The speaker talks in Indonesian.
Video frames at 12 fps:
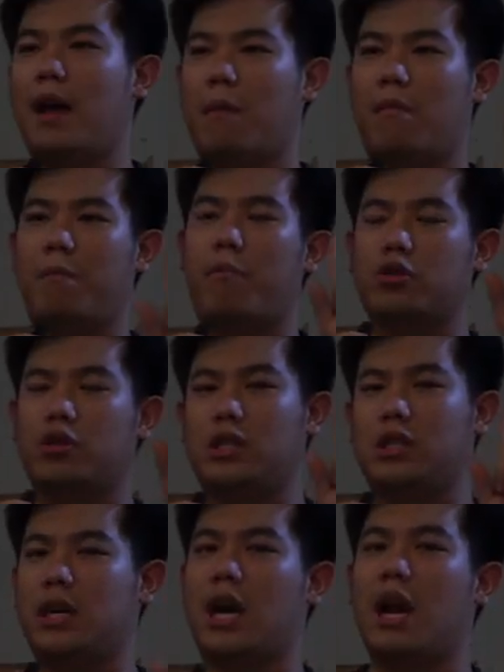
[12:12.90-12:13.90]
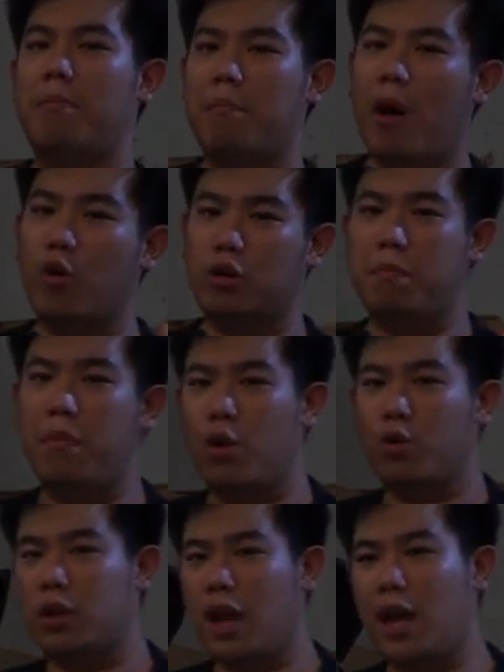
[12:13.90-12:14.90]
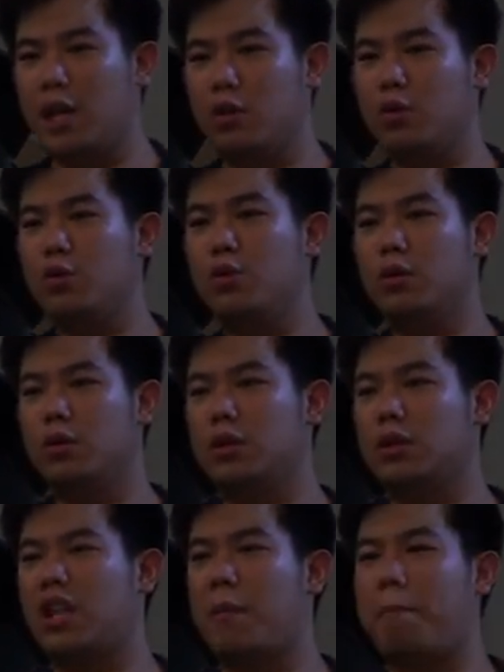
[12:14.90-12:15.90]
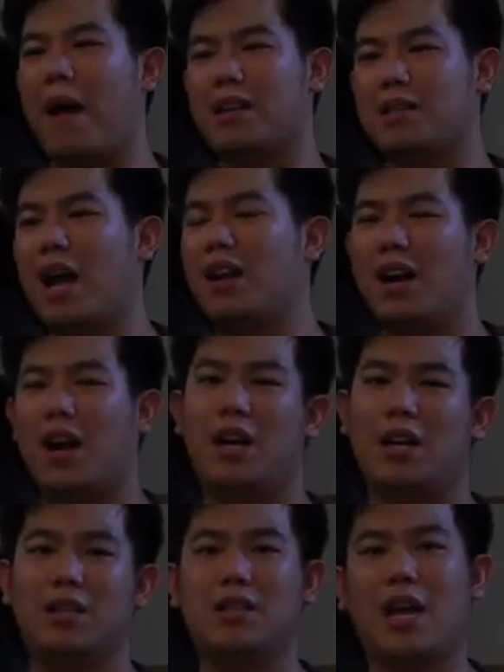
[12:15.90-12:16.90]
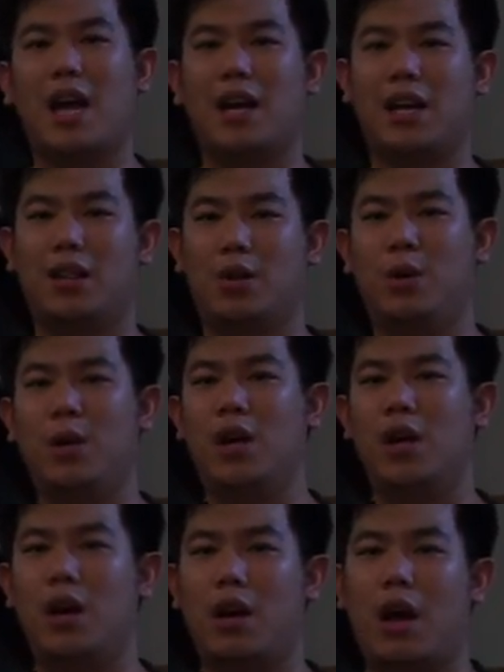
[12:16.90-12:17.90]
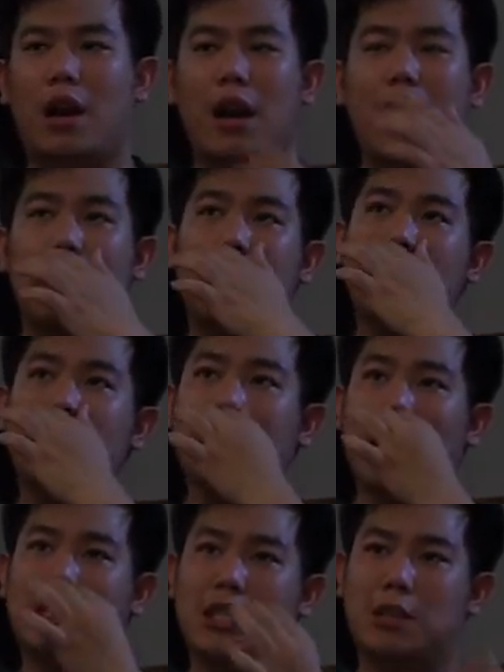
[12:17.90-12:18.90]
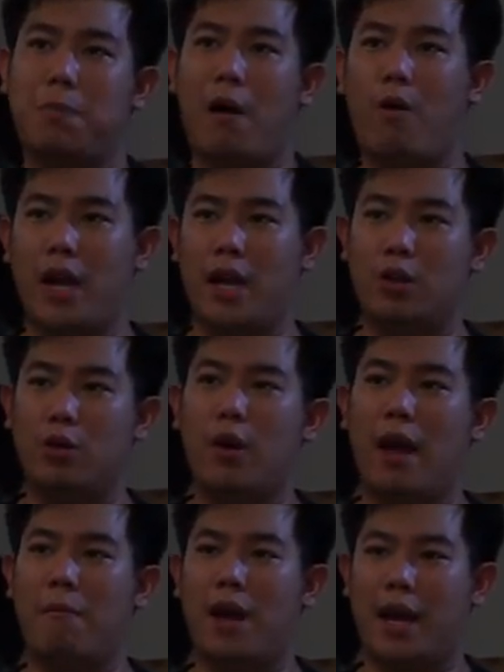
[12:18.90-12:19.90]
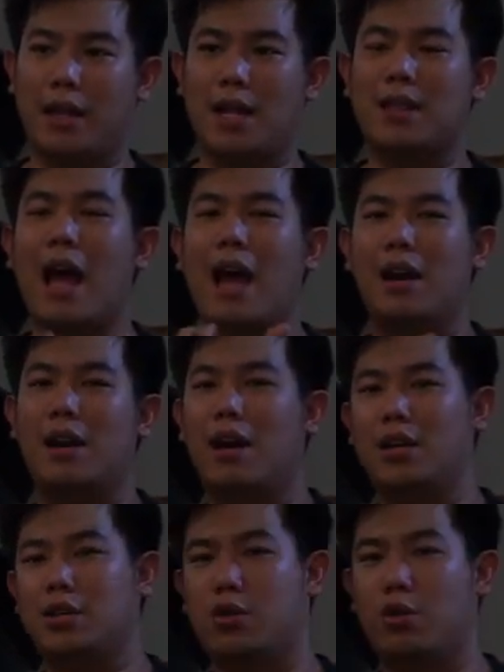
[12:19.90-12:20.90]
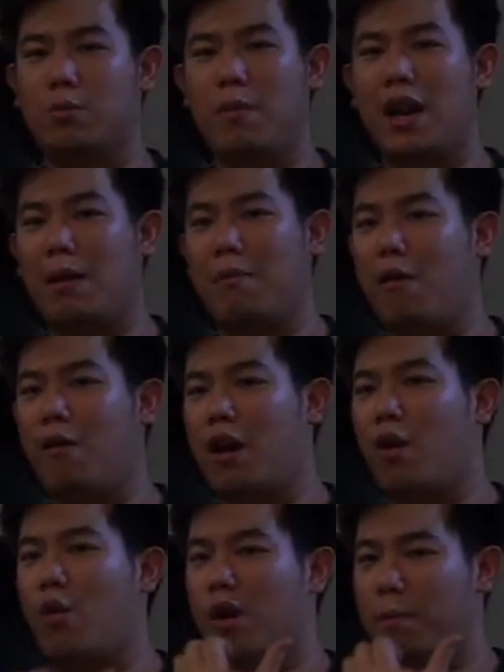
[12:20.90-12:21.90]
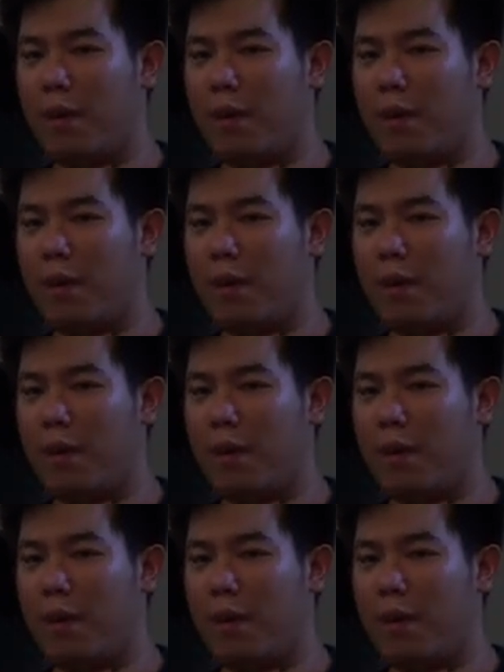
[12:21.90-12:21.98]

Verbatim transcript: ya memposisikan baut-bautnya itu tuh terpasang dengan kencang gitu karena sasis bawah itu emang kita tahan dengan strut bar yang bawah lower